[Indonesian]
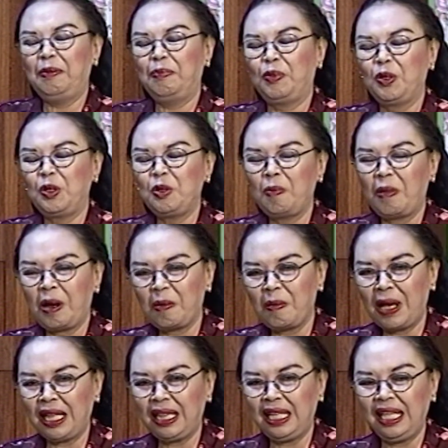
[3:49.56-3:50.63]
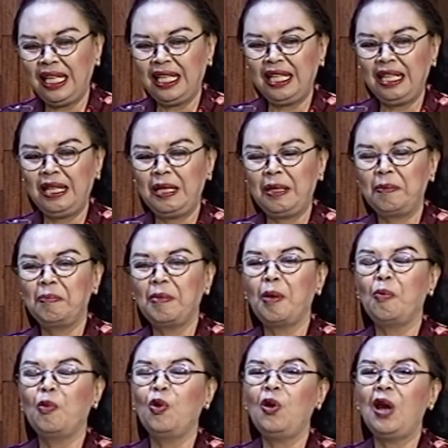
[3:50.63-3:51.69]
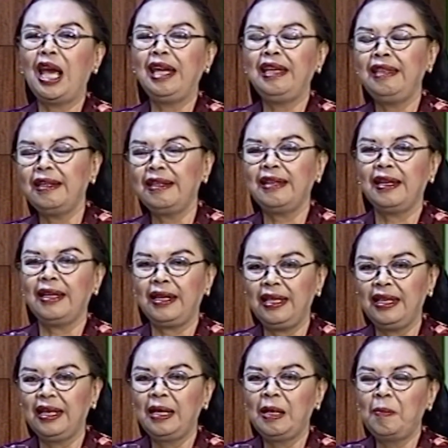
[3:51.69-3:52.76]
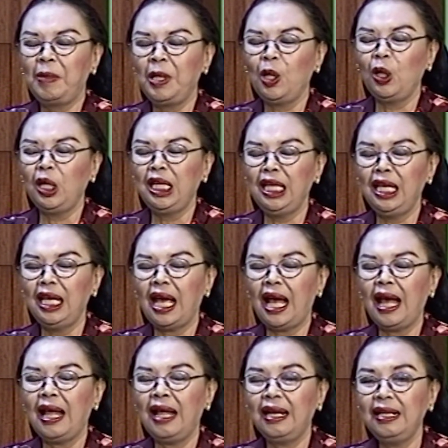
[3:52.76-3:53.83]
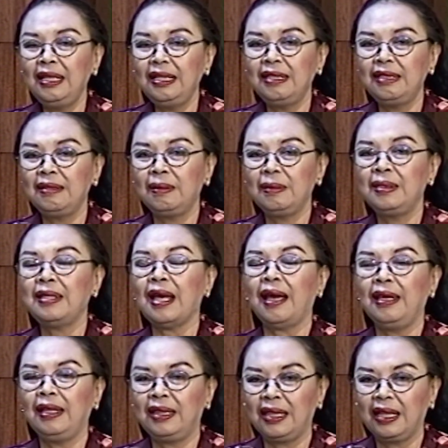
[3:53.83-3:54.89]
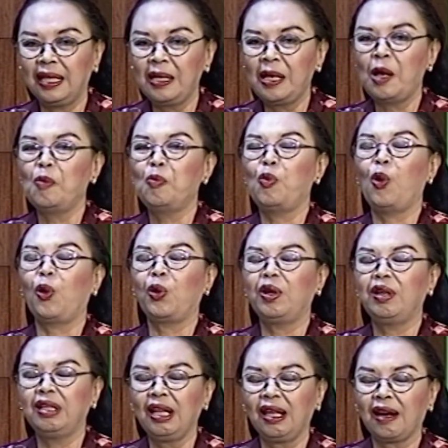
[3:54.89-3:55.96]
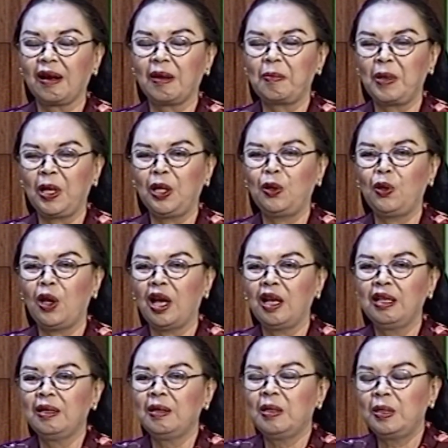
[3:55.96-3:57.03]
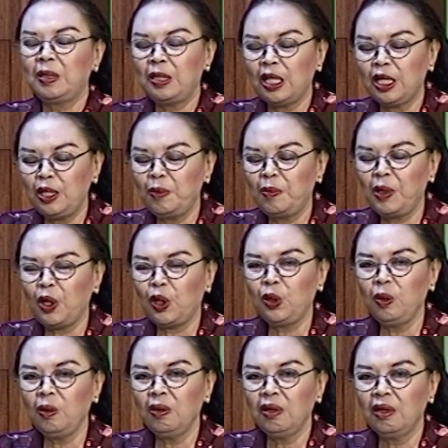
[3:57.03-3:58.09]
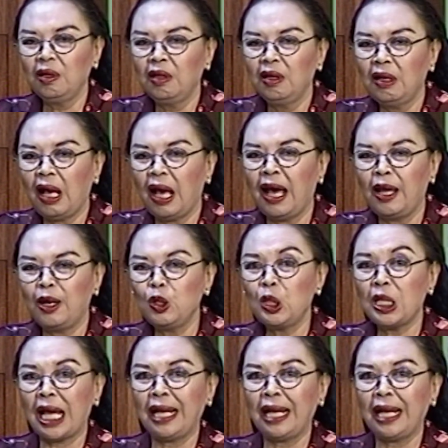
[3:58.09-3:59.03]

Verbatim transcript: Ibu Suparwati ini memulainya dari beliau ini ahli jahit bordir begitu ya jadi beliau tuh harus